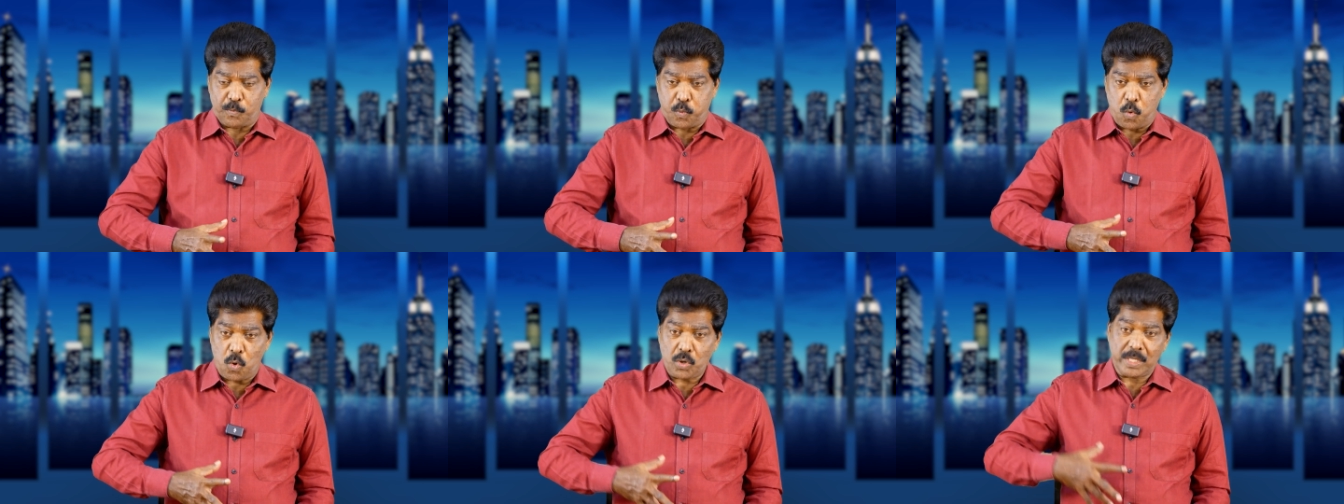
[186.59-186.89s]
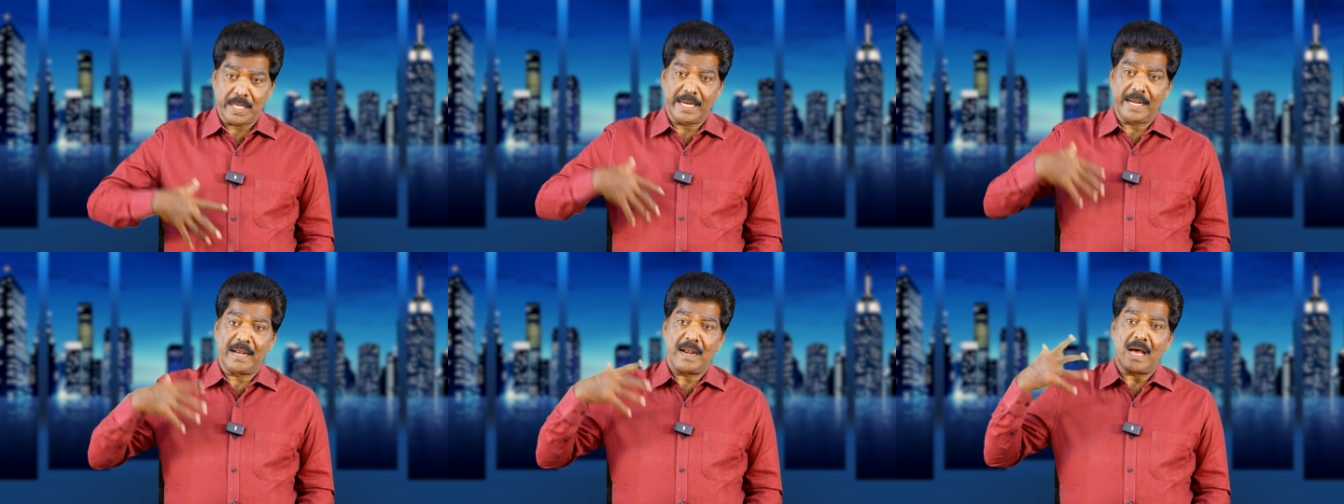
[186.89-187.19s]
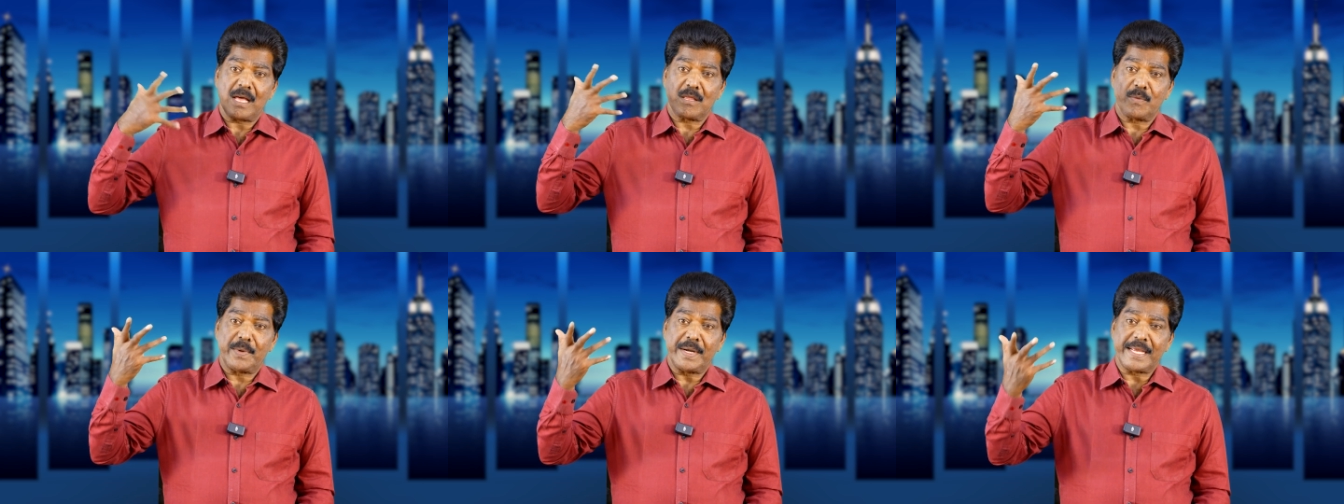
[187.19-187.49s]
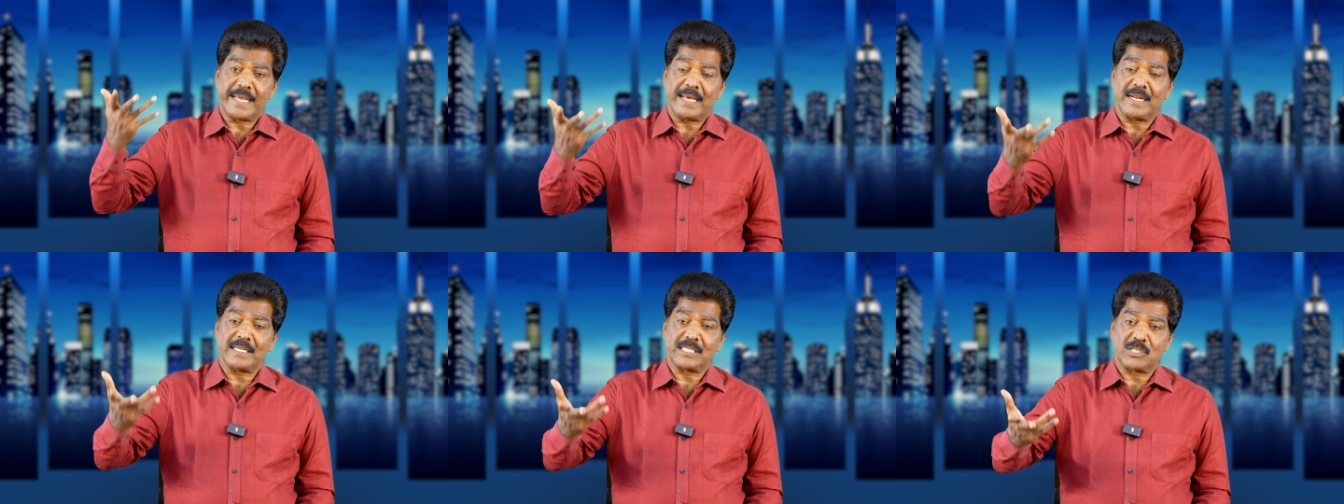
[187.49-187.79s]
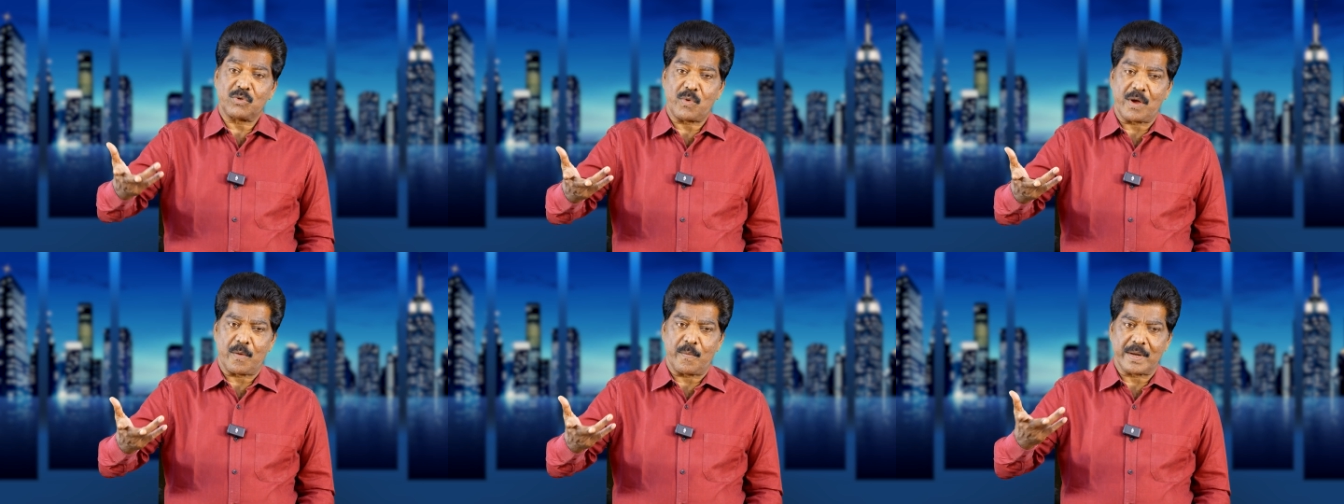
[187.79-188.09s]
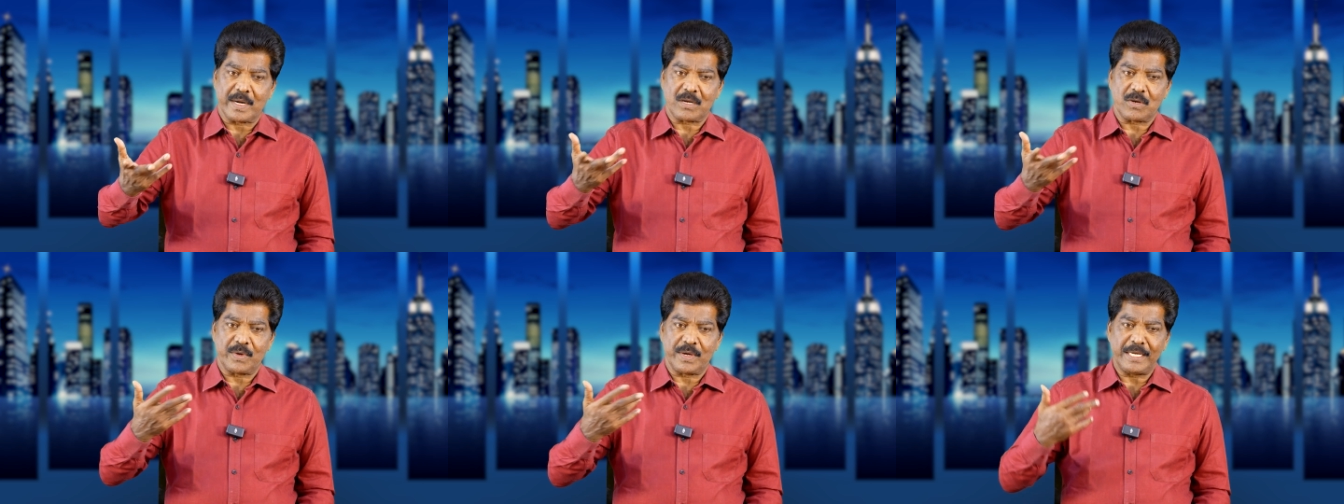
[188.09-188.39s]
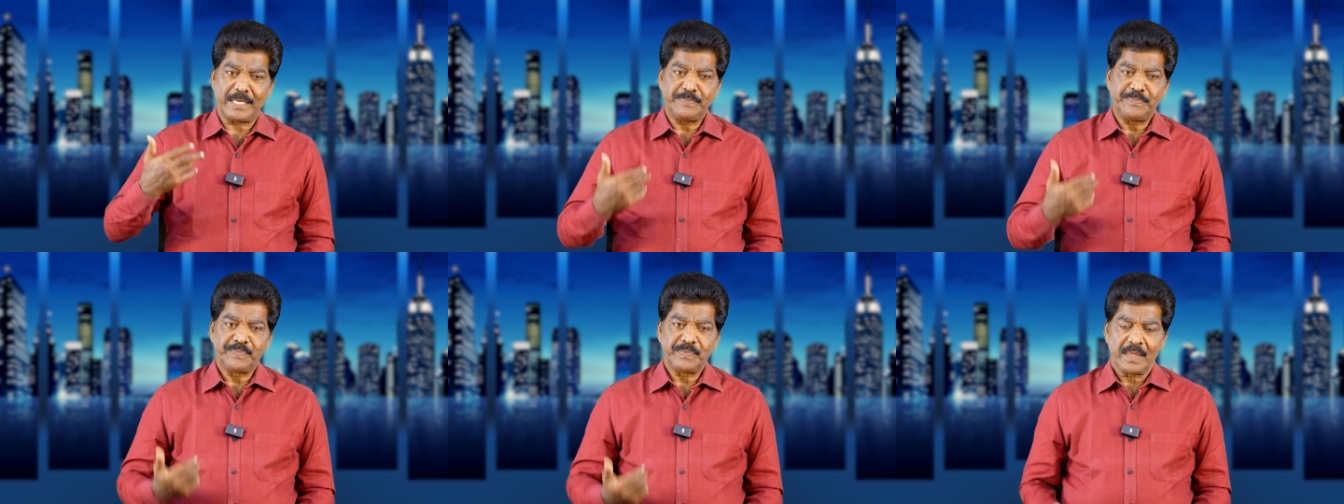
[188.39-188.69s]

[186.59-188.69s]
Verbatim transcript: போதனை இல்லாதபடிக்கே என்ன செய்வாங்க மற்றவங்க